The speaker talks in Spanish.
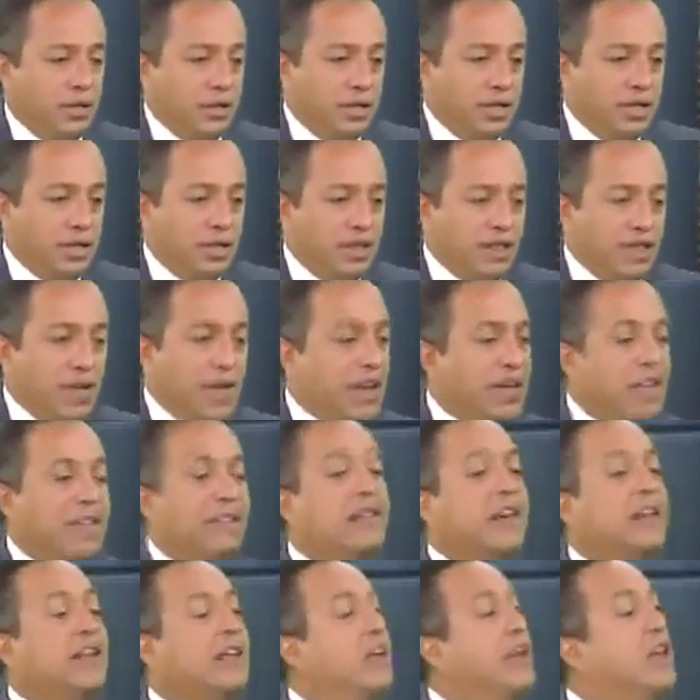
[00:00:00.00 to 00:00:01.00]
eh, deben
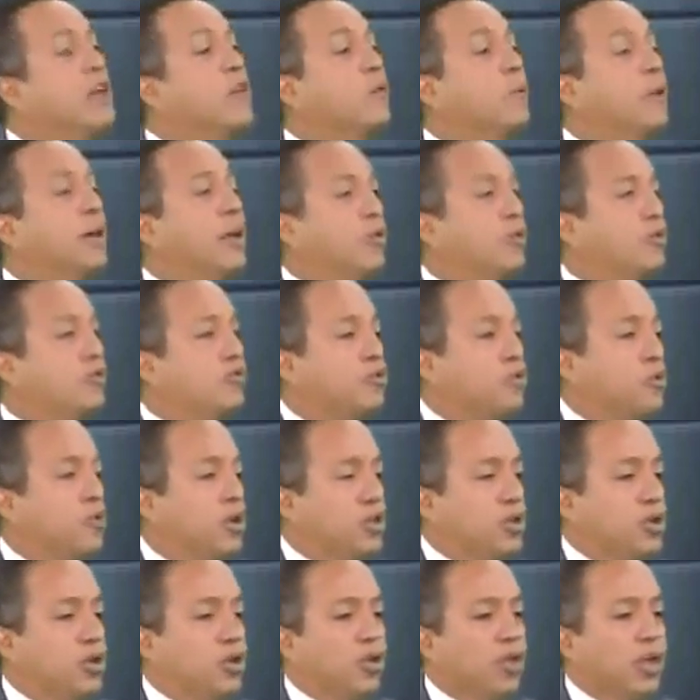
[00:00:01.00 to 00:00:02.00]
estar en el ruedo,
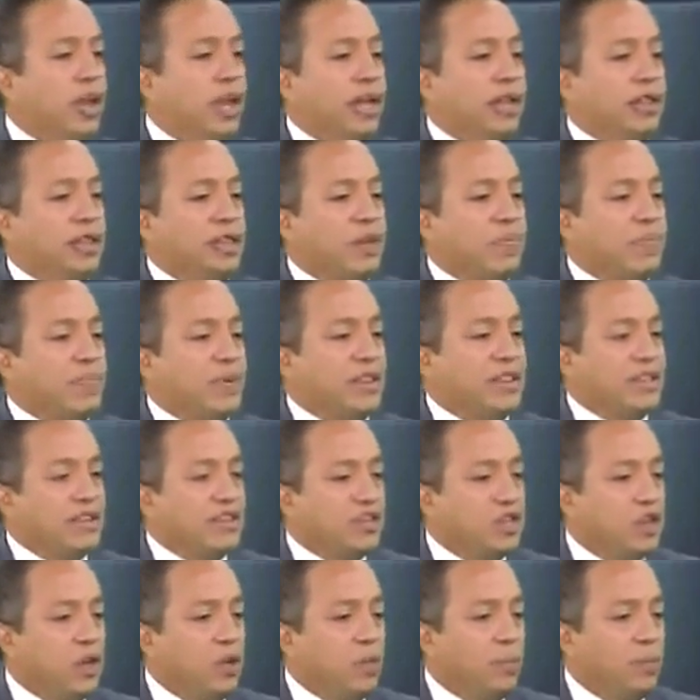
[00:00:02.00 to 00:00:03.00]
sobre todo de la
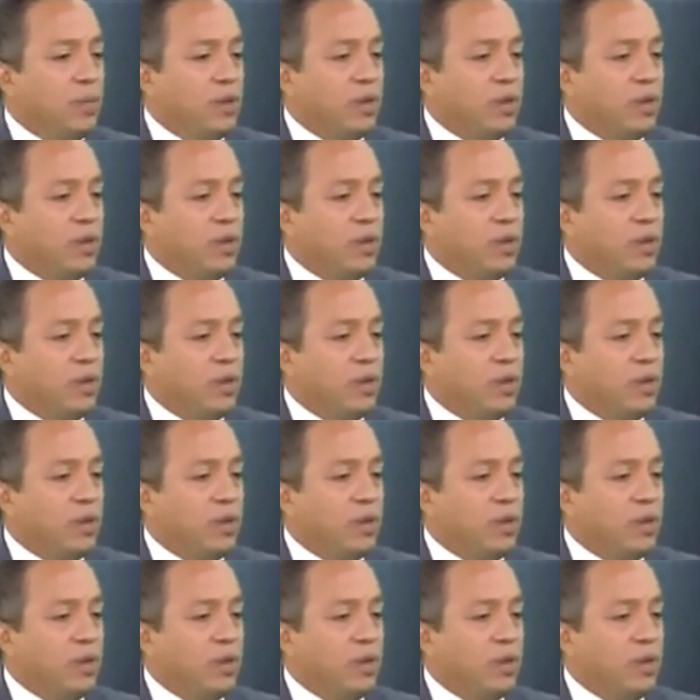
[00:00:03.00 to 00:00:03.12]
interpretación,